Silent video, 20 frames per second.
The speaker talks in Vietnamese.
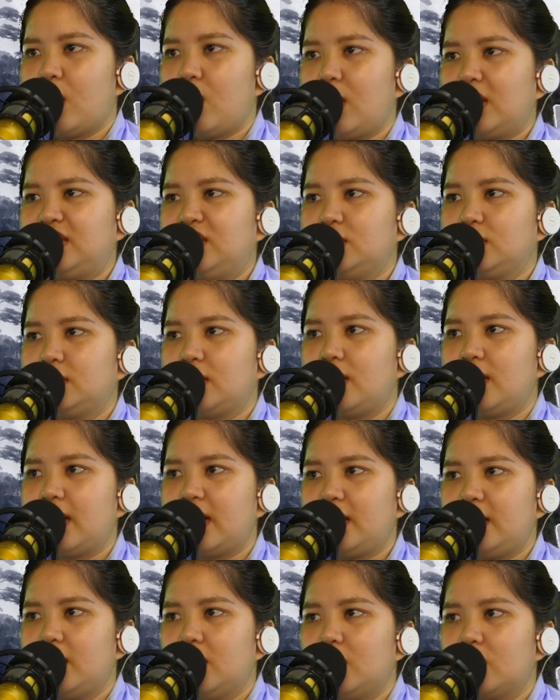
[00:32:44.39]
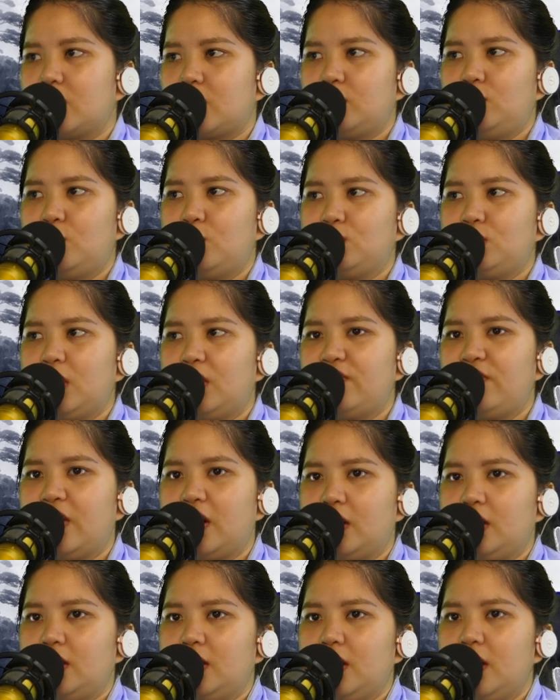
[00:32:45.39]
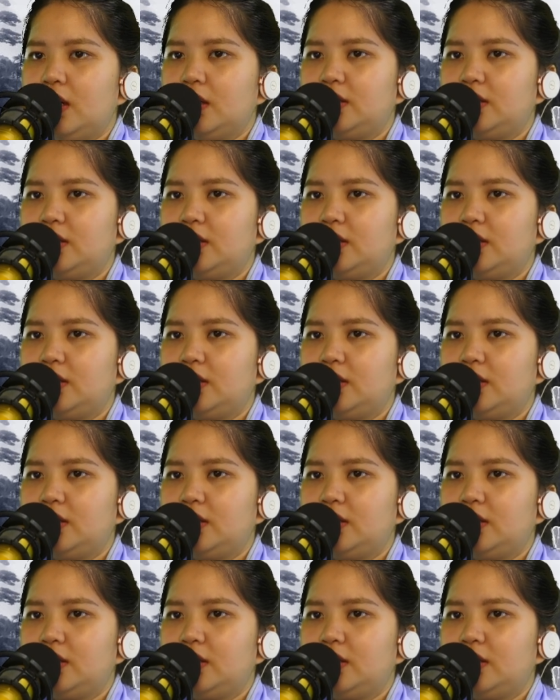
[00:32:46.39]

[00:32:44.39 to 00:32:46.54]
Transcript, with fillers: qua loại sự tình này Có đủ thân phận